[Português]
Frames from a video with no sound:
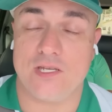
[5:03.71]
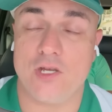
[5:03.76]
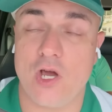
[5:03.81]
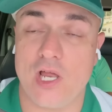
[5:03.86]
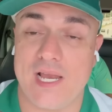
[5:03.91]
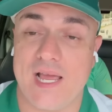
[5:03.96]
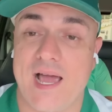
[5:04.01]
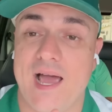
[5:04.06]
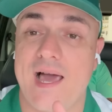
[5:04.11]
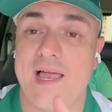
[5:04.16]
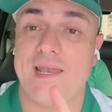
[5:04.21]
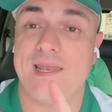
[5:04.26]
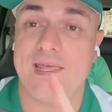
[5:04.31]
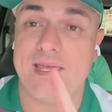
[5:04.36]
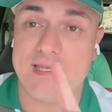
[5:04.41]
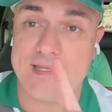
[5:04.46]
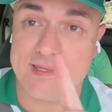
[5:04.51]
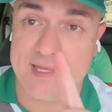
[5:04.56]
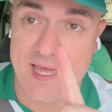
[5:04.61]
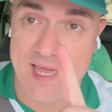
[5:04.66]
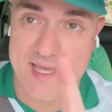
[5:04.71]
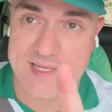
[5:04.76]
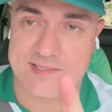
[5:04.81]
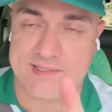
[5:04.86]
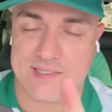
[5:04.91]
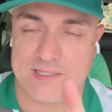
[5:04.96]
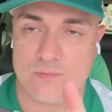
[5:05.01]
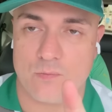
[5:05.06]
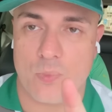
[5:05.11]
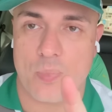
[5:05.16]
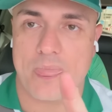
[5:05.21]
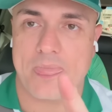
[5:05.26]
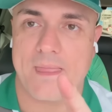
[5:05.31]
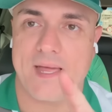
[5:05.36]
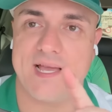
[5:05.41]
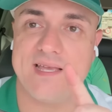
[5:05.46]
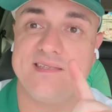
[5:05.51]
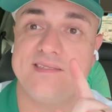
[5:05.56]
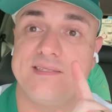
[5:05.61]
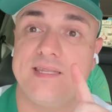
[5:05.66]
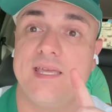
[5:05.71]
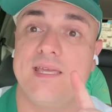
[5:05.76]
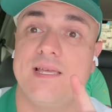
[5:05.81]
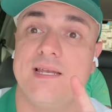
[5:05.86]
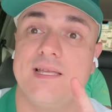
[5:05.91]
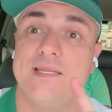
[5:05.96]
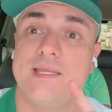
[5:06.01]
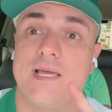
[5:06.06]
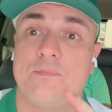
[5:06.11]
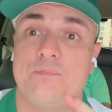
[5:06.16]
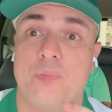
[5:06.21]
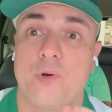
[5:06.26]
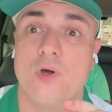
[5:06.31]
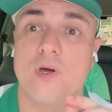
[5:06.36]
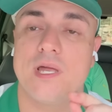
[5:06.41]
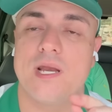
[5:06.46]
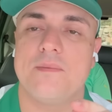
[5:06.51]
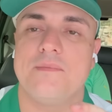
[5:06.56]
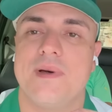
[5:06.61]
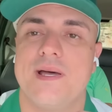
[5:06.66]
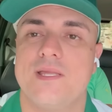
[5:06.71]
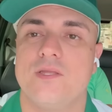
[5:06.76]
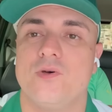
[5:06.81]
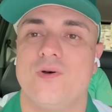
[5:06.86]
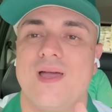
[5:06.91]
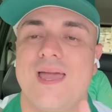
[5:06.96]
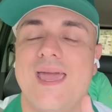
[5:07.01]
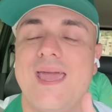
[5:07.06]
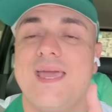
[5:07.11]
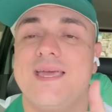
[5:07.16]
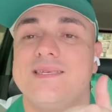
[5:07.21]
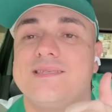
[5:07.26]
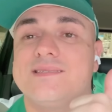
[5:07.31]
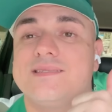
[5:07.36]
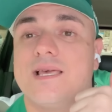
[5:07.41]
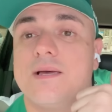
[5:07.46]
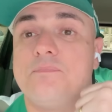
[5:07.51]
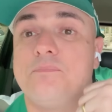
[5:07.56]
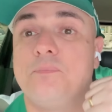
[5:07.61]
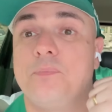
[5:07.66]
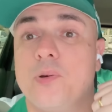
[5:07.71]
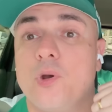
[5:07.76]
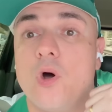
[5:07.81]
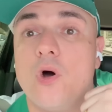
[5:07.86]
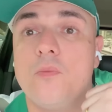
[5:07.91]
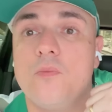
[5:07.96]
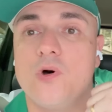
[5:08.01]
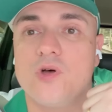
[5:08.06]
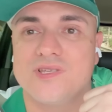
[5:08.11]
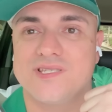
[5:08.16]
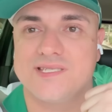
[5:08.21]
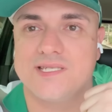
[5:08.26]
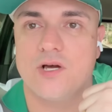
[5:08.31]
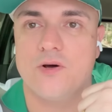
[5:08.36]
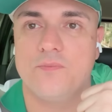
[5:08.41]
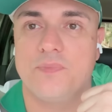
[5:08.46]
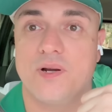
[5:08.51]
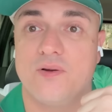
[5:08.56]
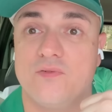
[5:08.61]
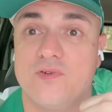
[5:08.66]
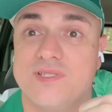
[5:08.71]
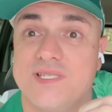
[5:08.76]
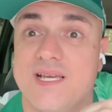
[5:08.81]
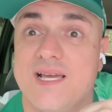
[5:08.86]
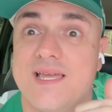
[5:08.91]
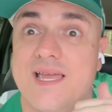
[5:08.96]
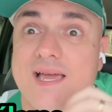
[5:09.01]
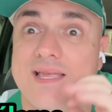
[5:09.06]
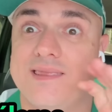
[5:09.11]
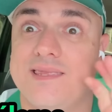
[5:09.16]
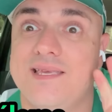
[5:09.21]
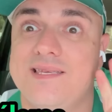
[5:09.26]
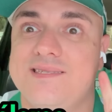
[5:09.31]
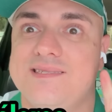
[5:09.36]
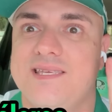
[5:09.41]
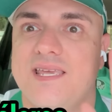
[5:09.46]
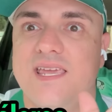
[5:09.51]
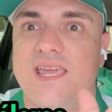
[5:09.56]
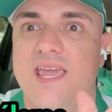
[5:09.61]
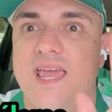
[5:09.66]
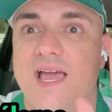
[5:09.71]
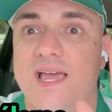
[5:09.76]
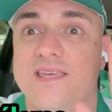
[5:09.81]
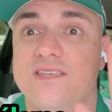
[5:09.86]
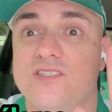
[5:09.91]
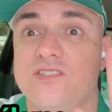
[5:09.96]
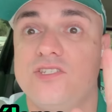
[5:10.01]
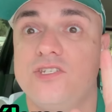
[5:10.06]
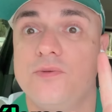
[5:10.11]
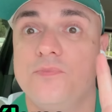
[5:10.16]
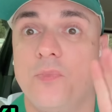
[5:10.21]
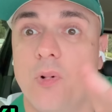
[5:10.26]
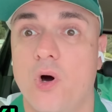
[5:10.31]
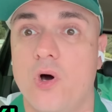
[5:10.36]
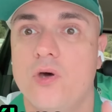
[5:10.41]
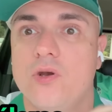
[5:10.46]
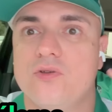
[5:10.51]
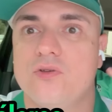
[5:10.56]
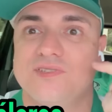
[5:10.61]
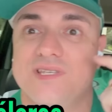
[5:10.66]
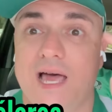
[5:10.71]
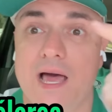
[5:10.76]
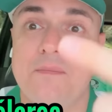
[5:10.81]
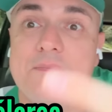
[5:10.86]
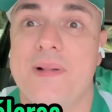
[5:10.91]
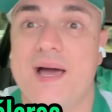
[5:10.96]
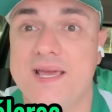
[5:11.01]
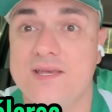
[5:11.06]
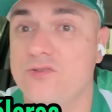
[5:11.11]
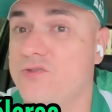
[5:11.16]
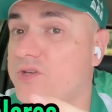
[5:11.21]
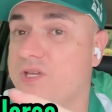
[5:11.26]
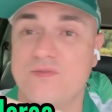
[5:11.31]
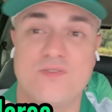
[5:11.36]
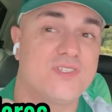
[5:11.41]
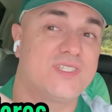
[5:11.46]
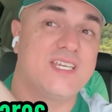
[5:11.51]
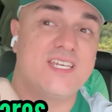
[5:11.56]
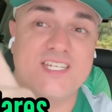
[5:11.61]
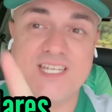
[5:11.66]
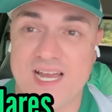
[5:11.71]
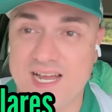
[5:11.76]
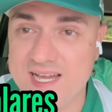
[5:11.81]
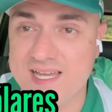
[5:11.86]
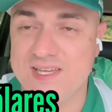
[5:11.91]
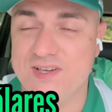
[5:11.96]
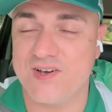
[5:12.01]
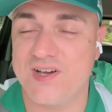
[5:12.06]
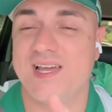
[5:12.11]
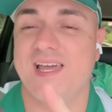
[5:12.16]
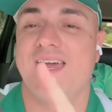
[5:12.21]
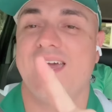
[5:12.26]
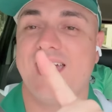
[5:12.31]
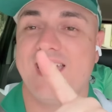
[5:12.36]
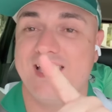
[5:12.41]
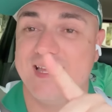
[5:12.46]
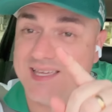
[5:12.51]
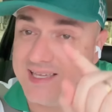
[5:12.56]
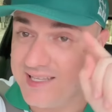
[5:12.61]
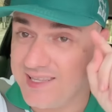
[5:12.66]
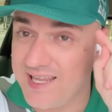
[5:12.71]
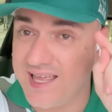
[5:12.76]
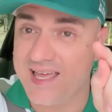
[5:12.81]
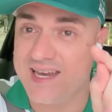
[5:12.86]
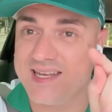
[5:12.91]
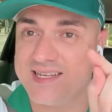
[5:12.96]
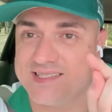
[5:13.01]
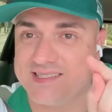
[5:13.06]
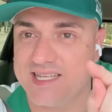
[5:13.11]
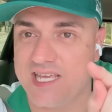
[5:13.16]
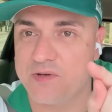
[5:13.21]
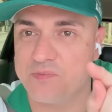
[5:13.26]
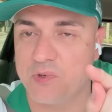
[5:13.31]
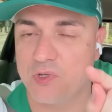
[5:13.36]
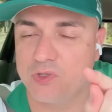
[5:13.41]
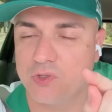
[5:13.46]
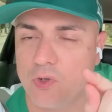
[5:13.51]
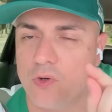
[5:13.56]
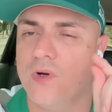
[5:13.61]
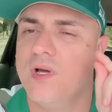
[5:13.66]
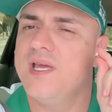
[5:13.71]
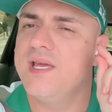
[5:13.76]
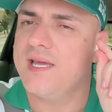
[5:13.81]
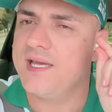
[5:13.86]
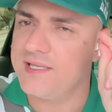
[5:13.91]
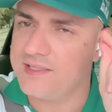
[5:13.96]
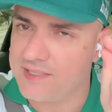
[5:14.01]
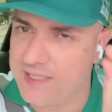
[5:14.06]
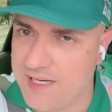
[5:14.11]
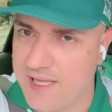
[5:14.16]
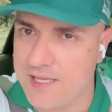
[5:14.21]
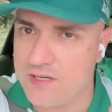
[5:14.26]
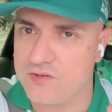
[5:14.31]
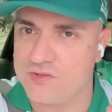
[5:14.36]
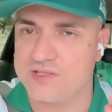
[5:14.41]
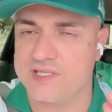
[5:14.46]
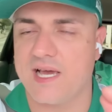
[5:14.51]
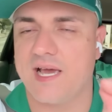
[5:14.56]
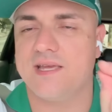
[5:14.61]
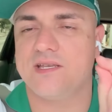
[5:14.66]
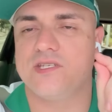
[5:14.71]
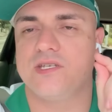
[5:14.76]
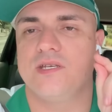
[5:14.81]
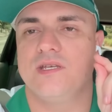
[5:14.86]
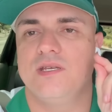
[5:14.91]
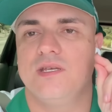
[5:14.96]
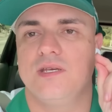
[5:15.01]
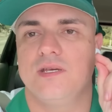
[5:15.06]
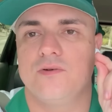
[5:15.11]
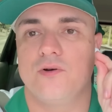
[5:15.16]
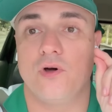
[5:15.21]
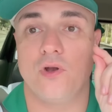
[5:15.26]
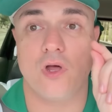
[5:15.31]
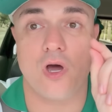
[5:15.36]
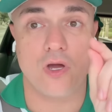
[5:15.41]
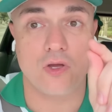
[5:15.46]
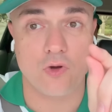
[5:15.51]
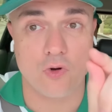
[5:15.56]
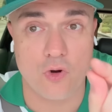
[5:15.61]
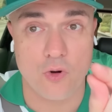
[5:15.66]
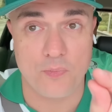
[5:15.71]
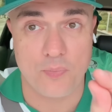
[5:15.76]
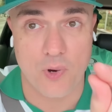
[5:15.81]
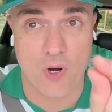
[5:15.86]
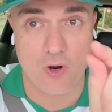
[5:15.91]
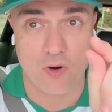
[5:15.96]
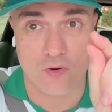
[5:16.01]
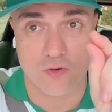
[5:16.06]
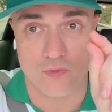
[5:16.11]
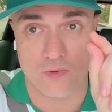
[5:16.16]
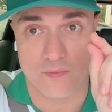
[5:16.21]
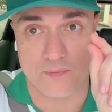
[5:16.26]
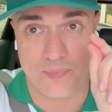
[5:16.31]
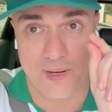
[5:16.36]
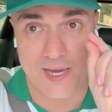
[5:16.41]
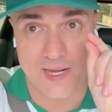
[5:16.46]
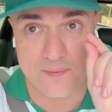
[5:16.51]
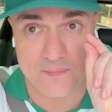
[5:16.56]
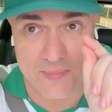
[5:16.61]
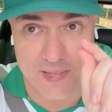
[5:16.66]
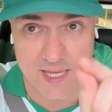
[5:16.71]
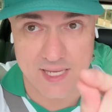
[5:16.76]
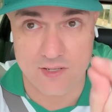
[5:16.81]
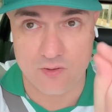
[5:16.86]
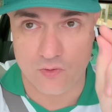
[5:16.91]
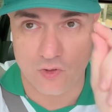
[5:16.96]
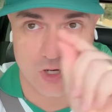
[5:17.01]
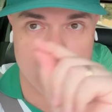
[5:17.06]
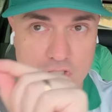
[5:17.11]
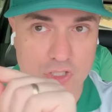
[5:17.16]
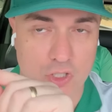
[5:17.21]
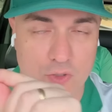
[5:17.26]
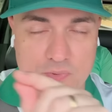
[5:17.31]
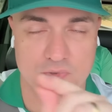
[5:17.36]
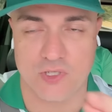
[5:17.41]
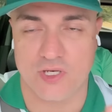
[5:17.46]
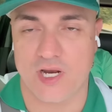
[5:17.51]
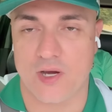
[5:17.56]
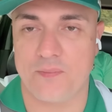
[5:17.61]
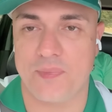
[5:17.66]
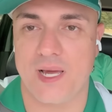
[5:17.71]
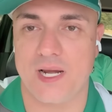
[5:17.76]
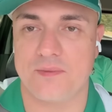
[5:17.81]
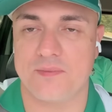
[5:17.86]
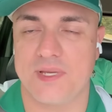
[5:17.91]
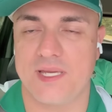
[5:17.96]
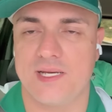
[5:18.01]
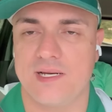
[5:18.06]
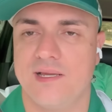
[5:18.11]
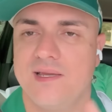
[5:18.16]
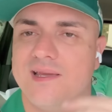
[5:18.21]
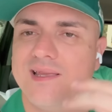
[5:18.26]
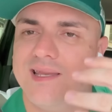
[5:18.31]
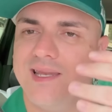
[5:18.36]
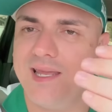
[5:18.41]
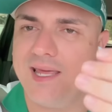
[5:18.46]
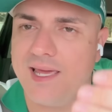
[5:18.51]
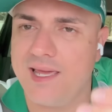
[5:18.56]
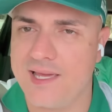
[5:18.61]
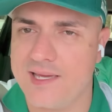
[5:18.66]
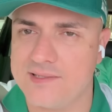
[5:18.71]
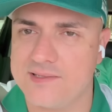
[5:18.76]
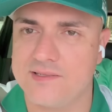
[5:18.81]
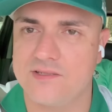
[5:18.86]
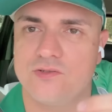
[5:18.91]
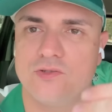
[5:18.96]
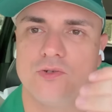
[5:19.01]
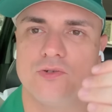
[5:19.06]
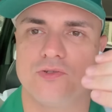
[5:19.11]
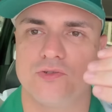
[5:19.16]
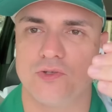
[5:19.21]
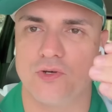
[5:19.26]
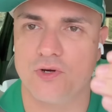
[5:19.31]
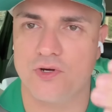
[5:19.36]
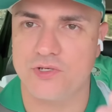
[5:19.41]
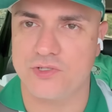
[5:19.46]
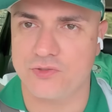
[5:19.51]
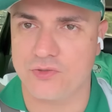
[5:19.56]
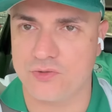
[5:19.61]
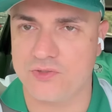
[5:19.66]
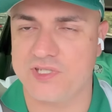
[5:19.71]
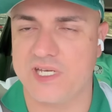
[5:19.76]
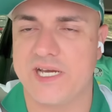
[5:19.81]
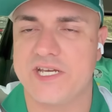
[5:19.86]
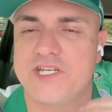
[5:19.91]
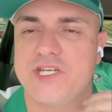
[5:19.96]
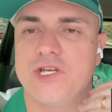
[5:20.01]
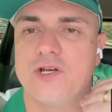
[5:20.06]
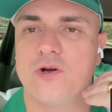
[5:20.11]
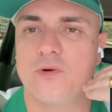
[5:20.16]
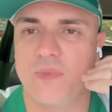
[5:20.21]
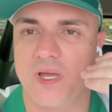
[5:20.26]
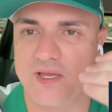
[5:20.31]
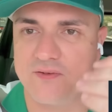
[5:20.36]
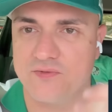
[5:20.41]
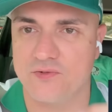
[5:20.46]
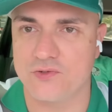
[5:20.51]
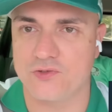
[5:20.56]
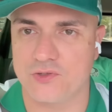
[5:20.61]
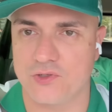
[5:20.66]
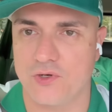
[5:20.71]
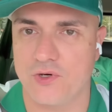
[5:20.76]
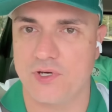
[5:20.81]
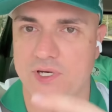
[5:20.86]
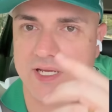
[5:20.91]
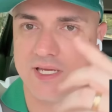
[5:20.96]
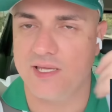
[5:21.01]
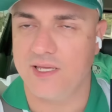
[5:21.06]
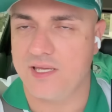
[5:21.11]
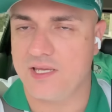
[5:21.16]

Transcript: E olha, além dessa, a Stake ela tá programando essa promoção para você ganhar até 100 de bônus a mais do que você já ganhou é lá na stake.com. Entra lá no site, Coloque o cupom Parmeira, o código opcional Parmeira, leia as instruções, tudo certinho, como é que funciona.